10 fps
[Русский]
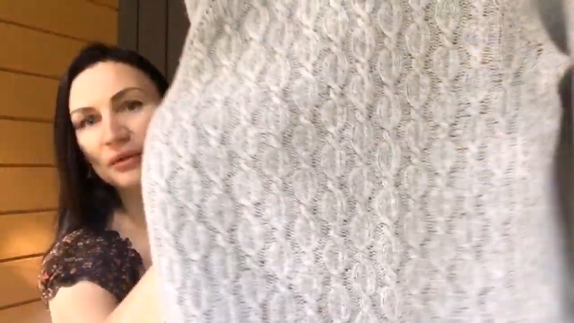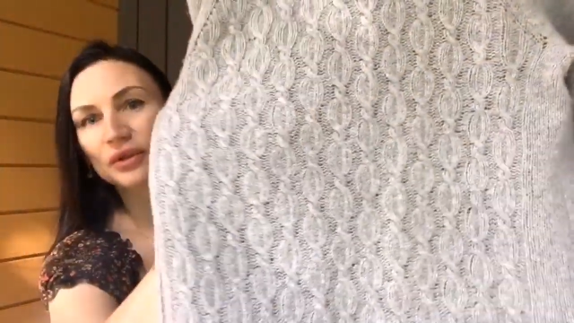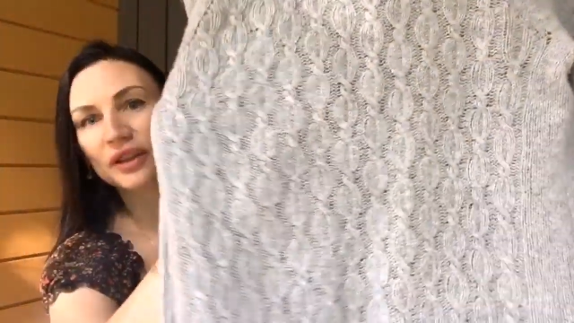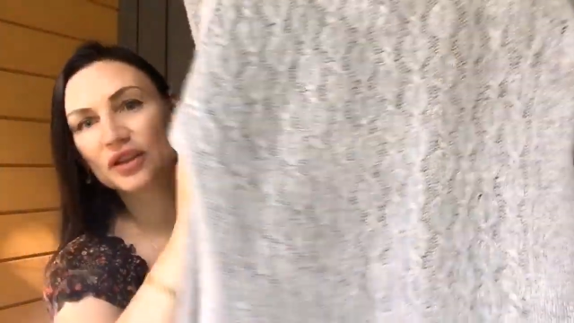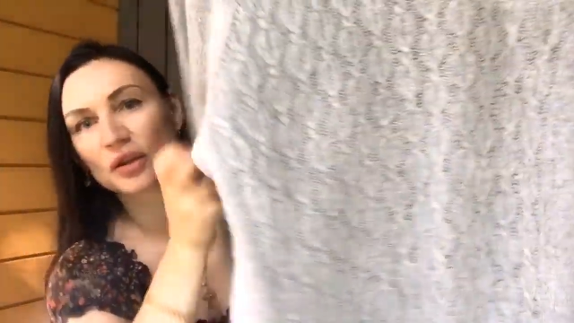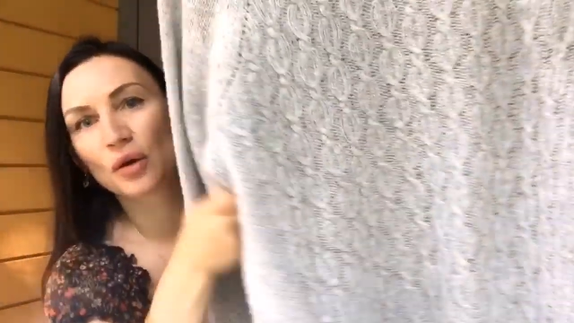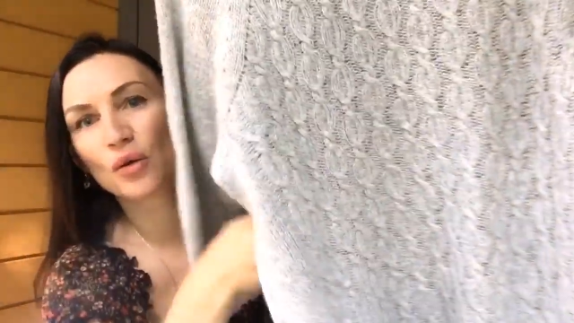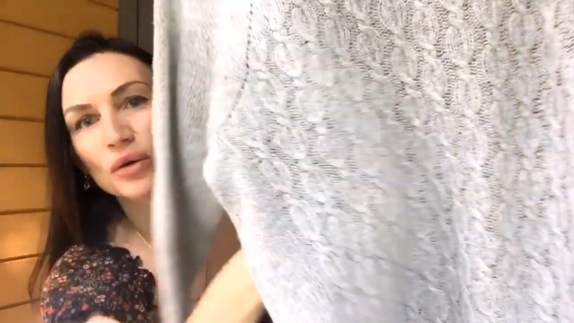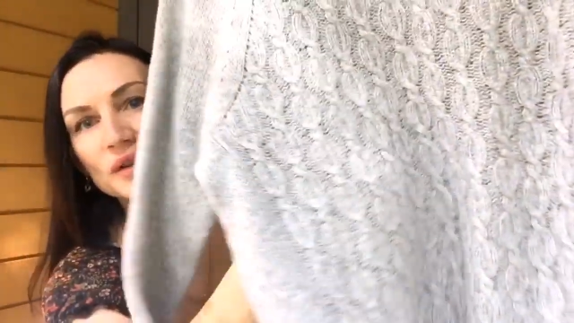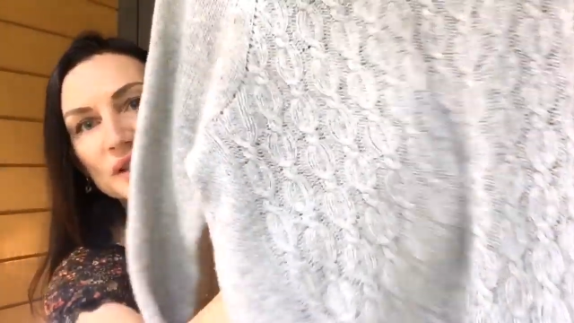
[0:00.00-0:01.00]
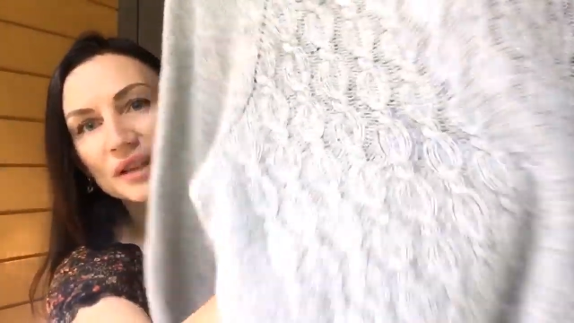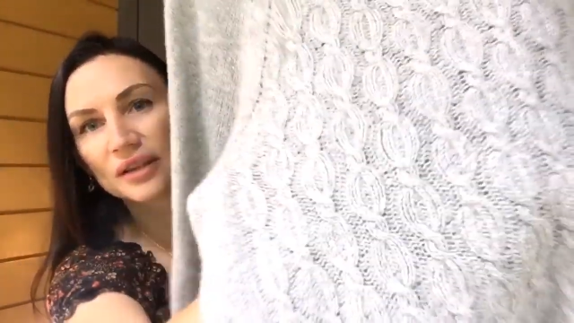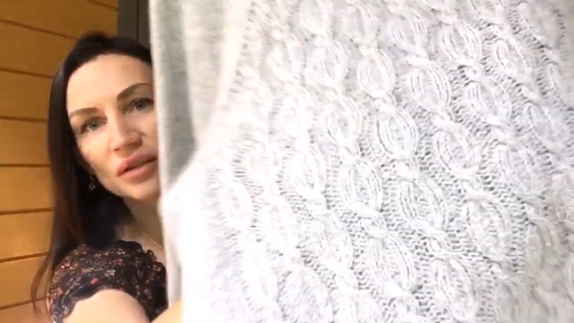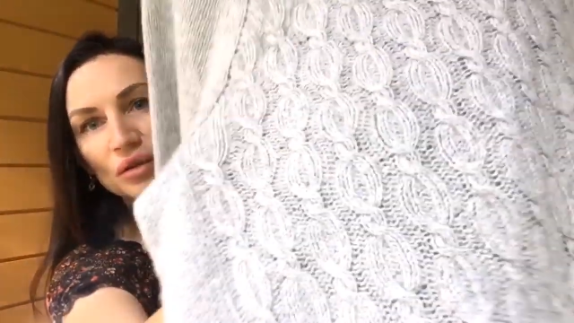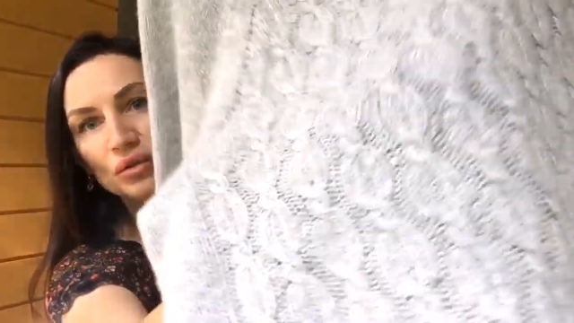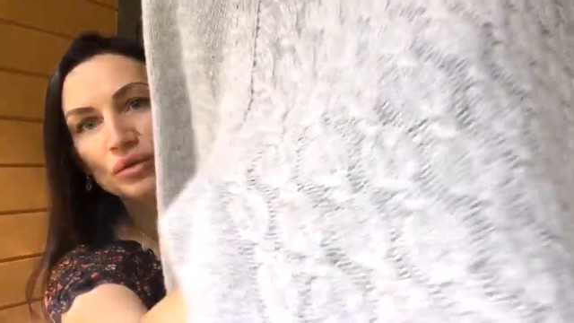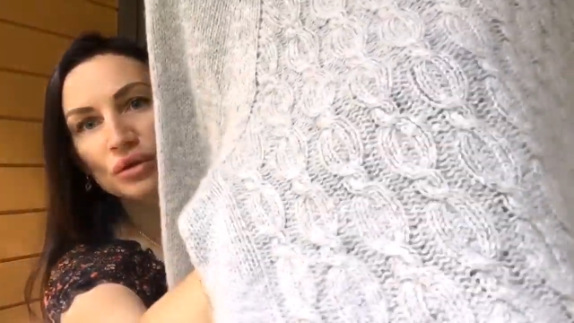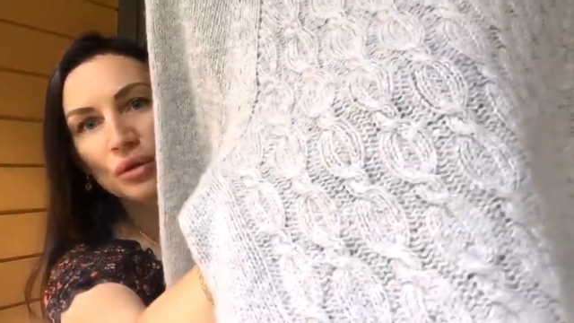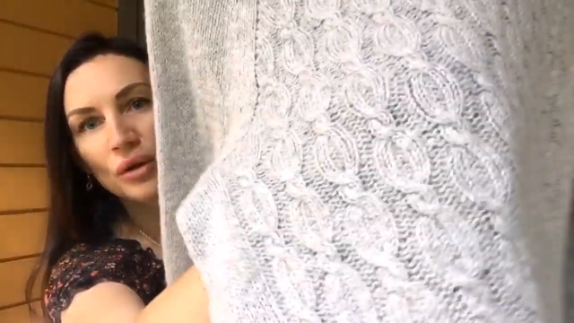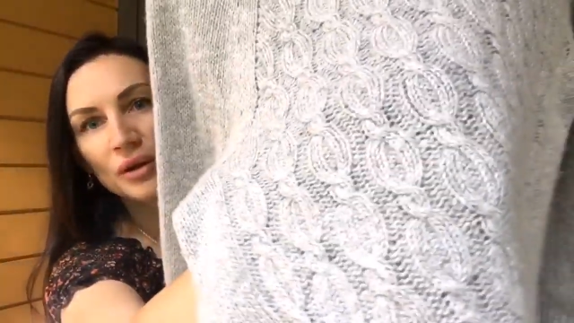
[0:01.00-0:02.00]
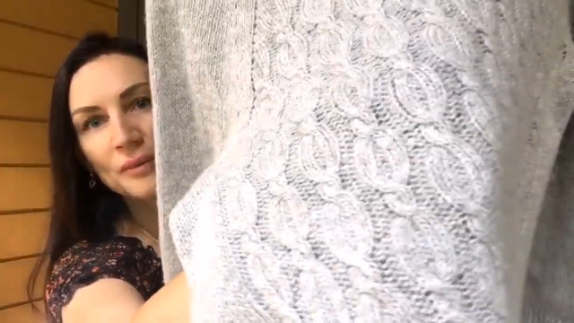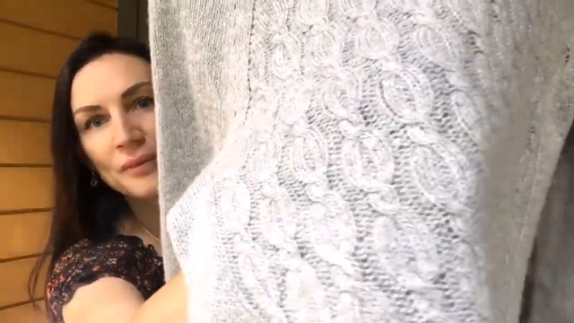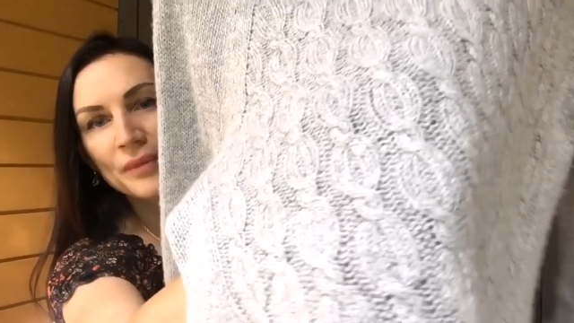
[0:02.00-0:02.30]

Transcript: вот эти косы, этот узор.